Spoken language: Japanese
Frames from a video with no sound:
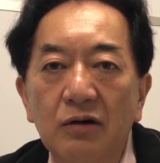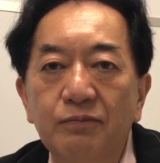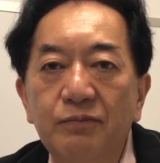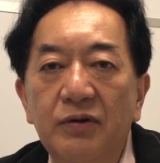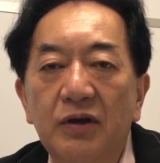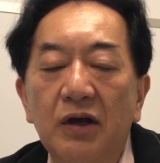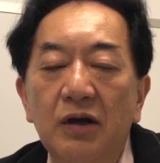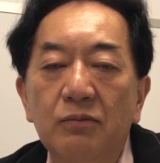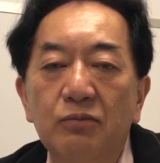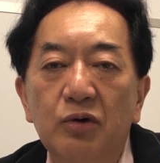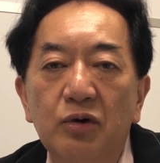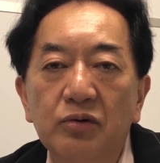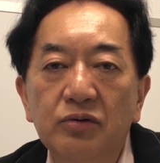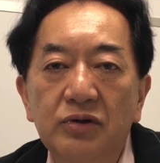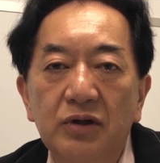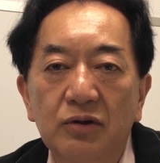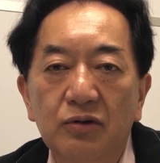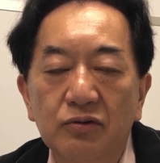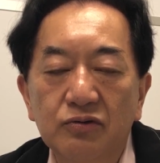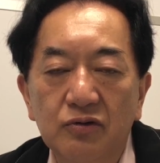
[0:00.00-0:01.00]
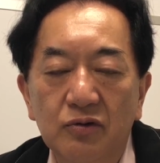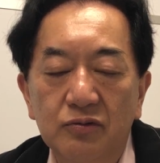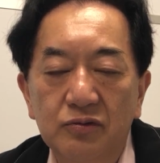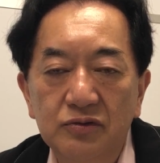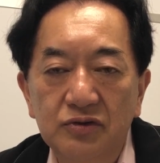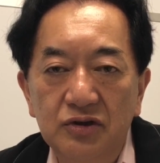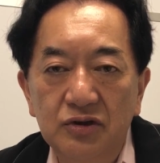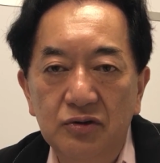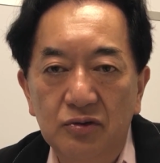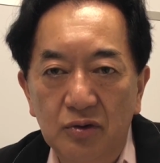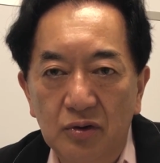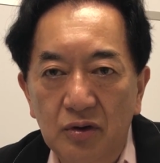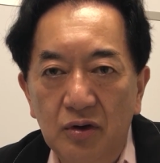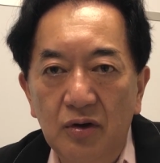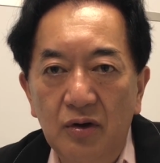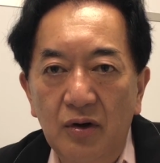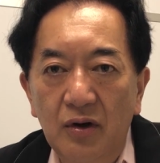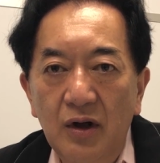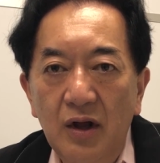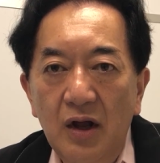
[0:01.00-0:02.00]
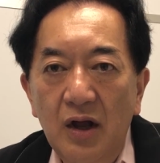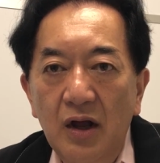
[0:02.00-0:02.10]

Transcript: うピエモンテの食事と、